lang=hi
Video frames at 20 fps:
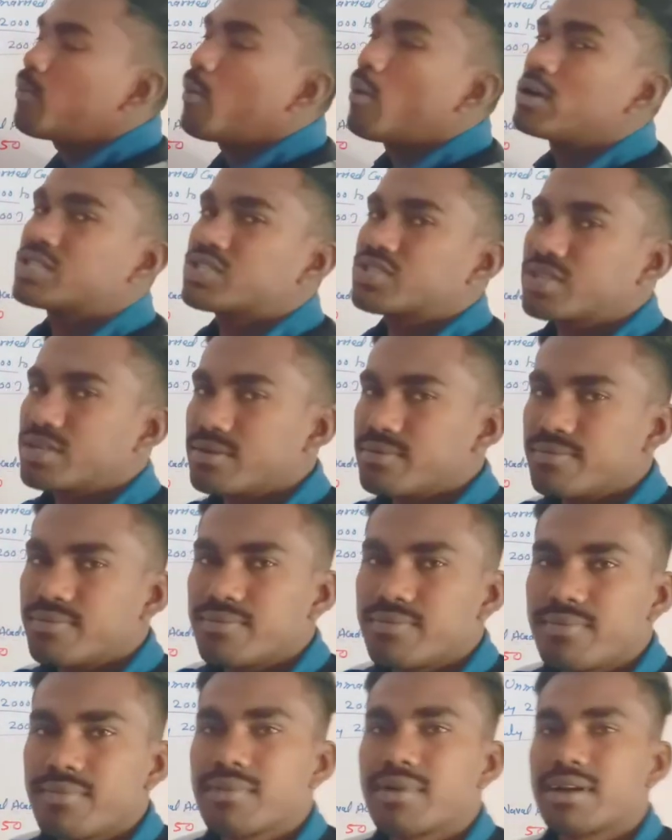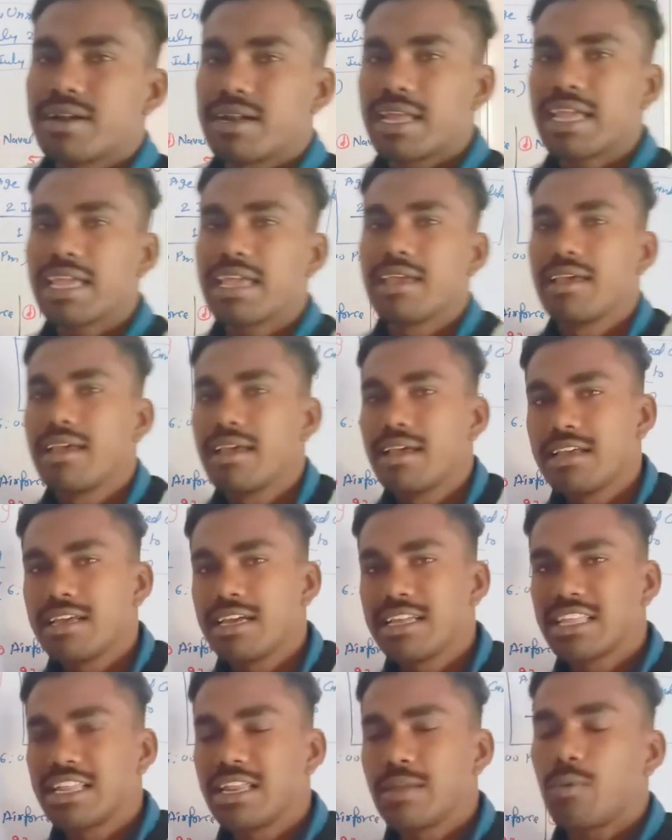पोस्ट ठीक
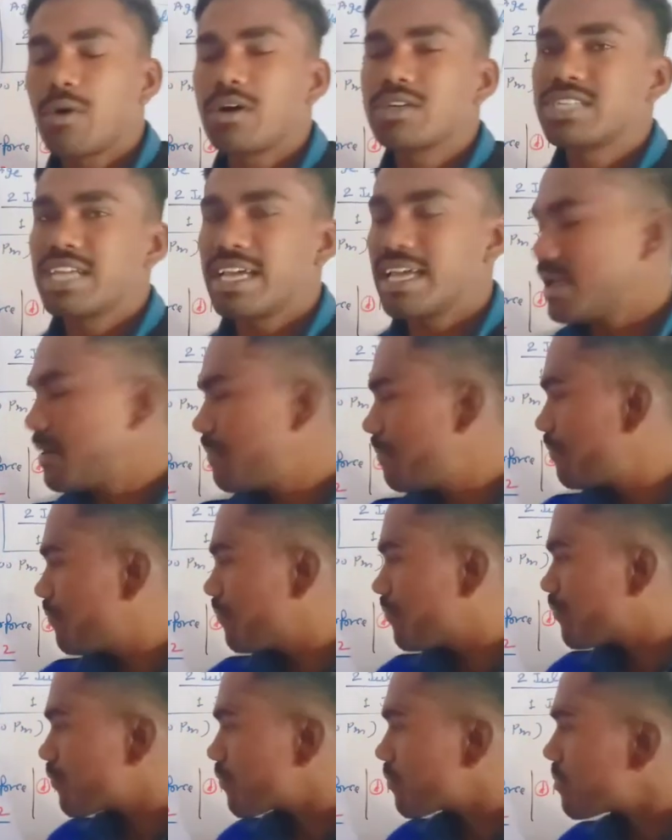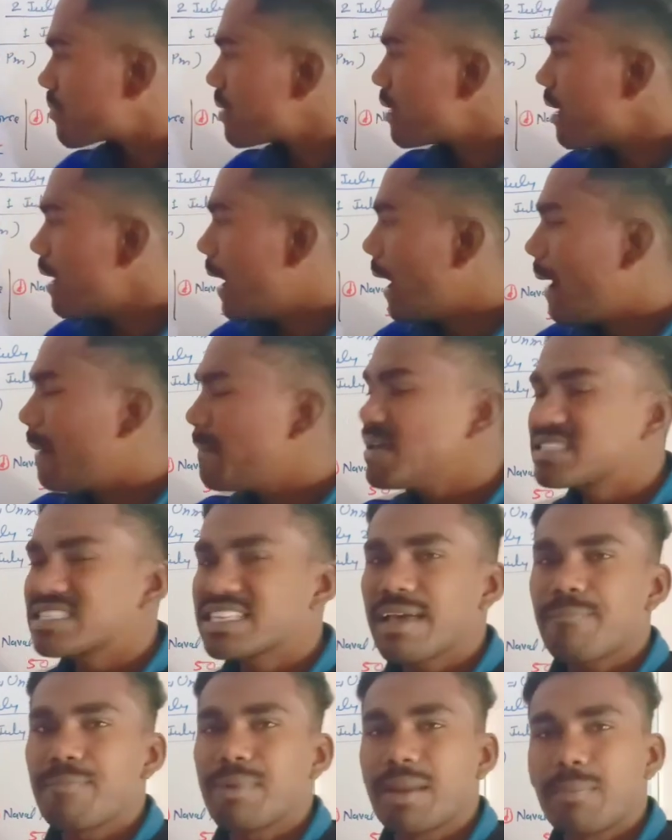इतनी पोस्ट हैं अब
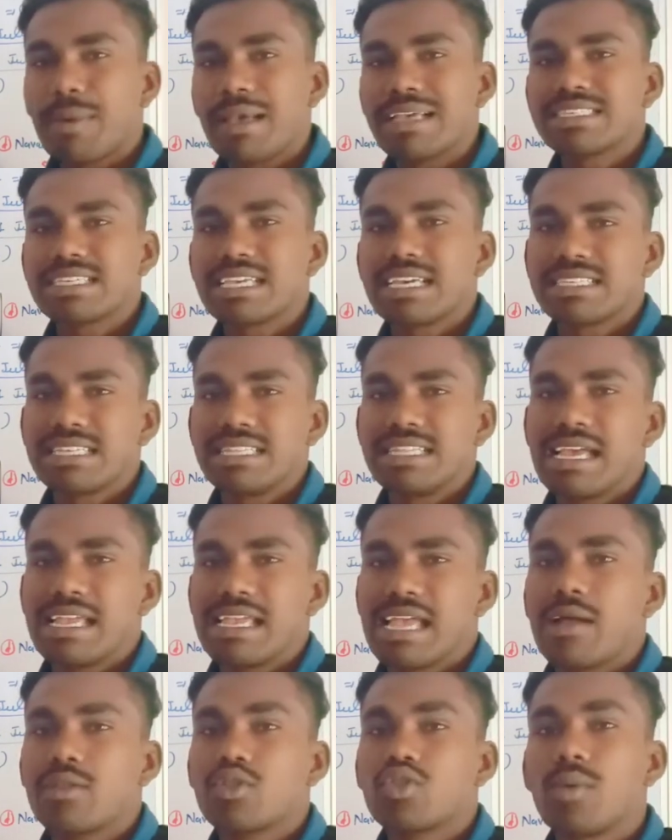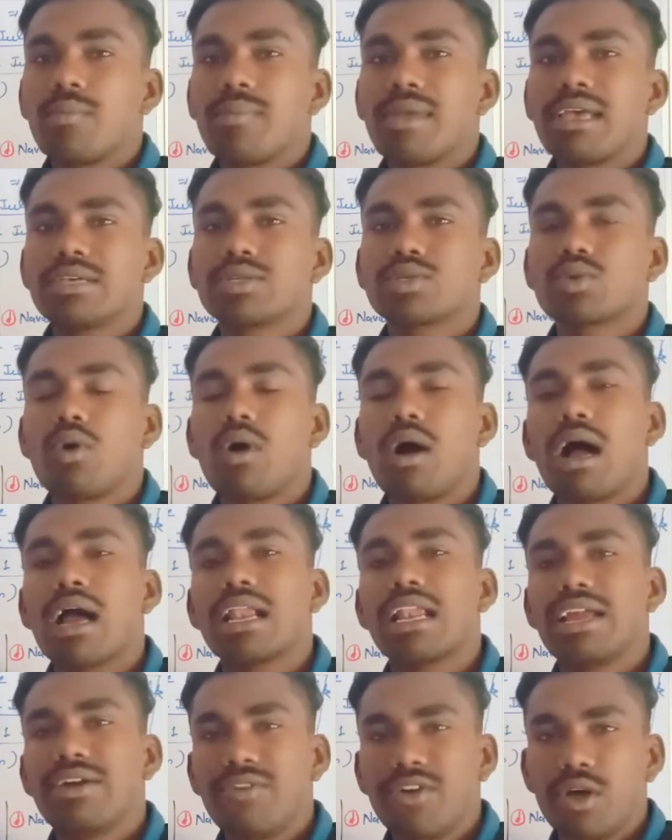इसके प्रिफ्रेंस कैसे दिया जाए तो मैं इसको
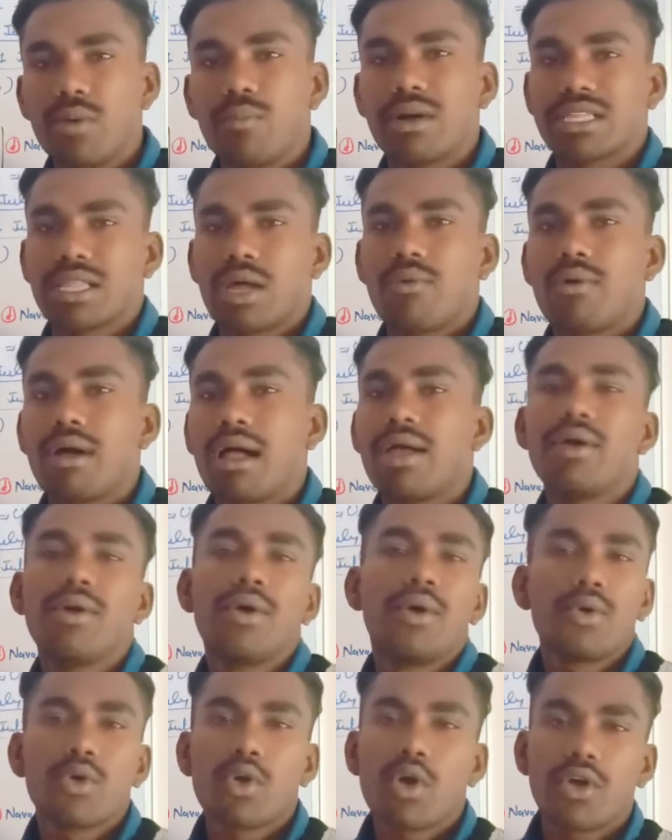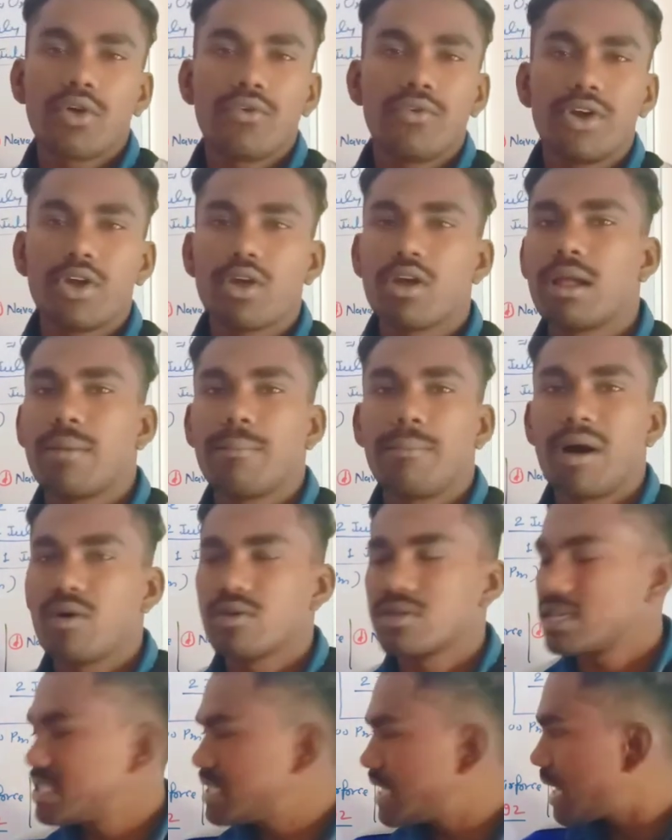अगले वीडियो में बताऊंगा क्योंकि वीडियो लंबा
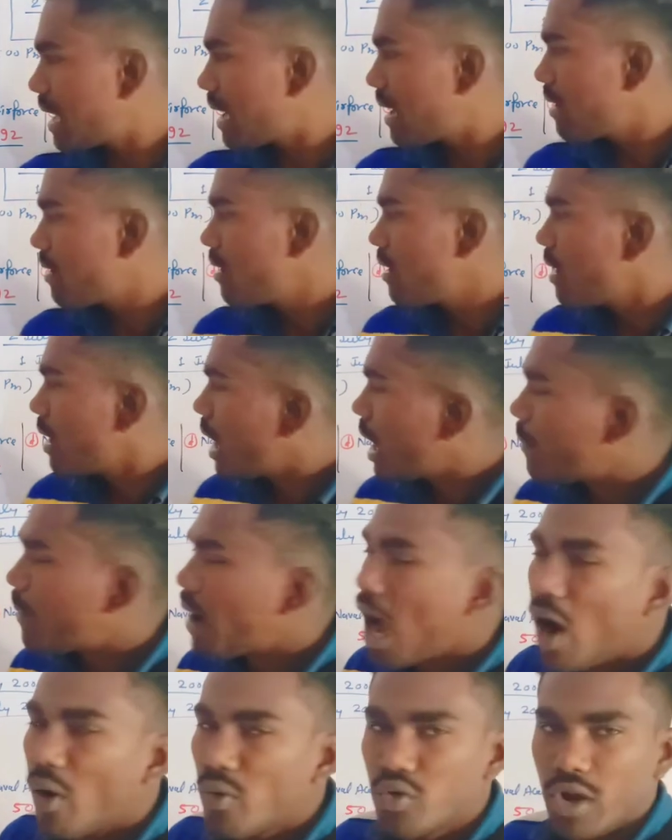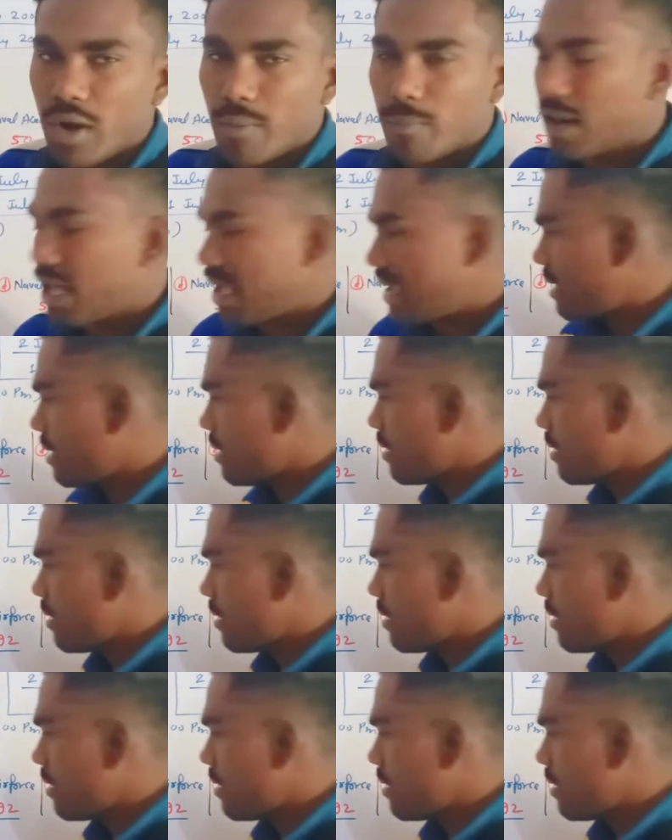होता जा रहा है अब हाउ टू अप्लाई